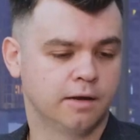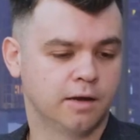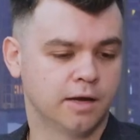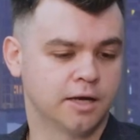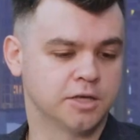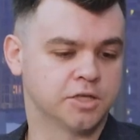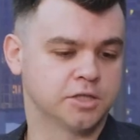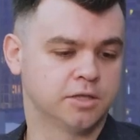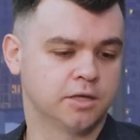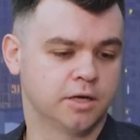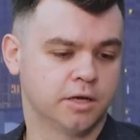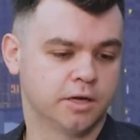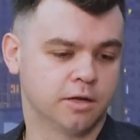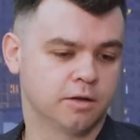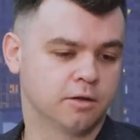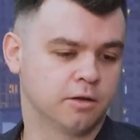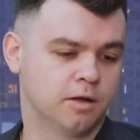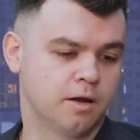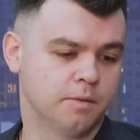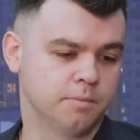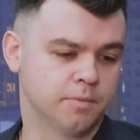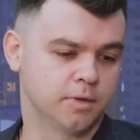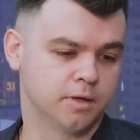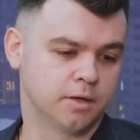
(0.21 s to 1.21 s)
каждая
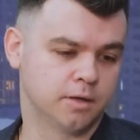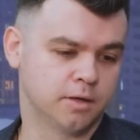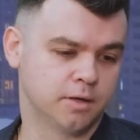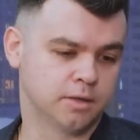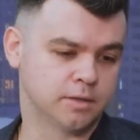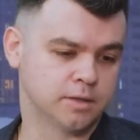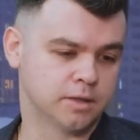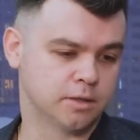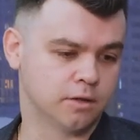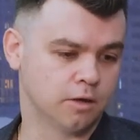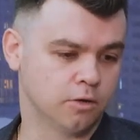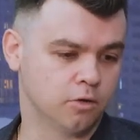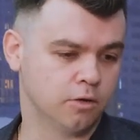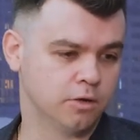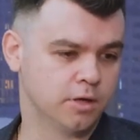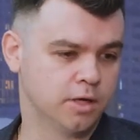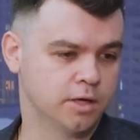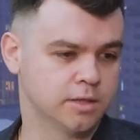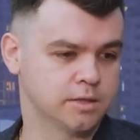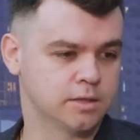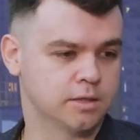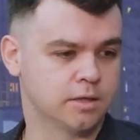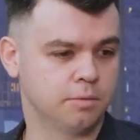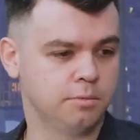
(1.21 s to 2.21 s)
рекламная
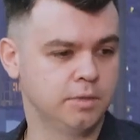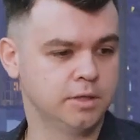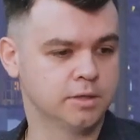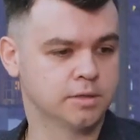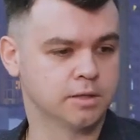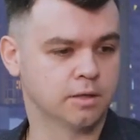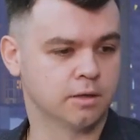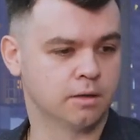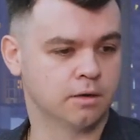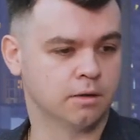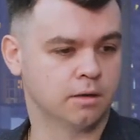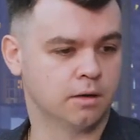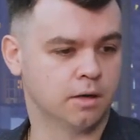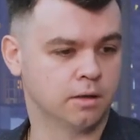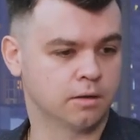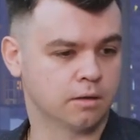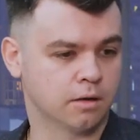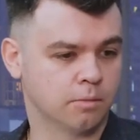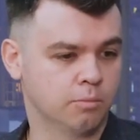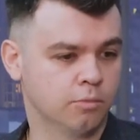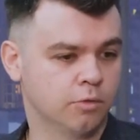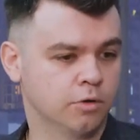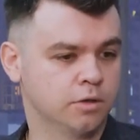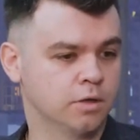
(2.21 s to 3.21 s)
технология стремится
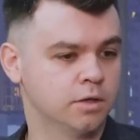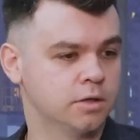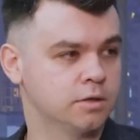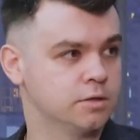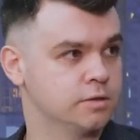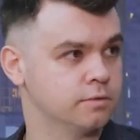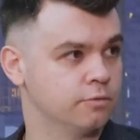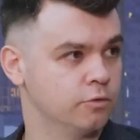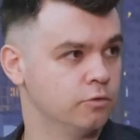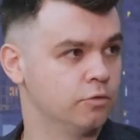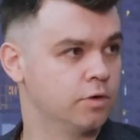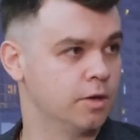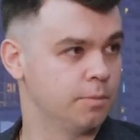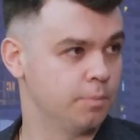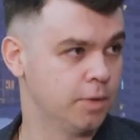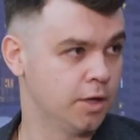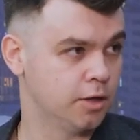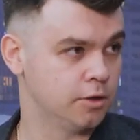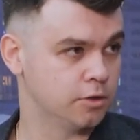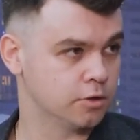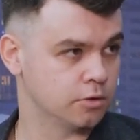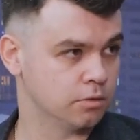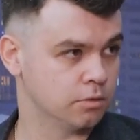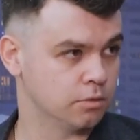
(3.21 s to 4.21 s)
отработать свою
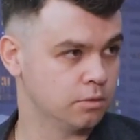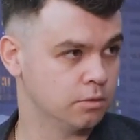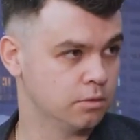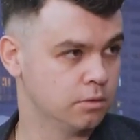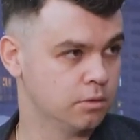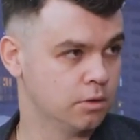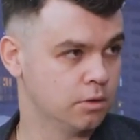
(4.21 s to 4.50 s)
копеечку.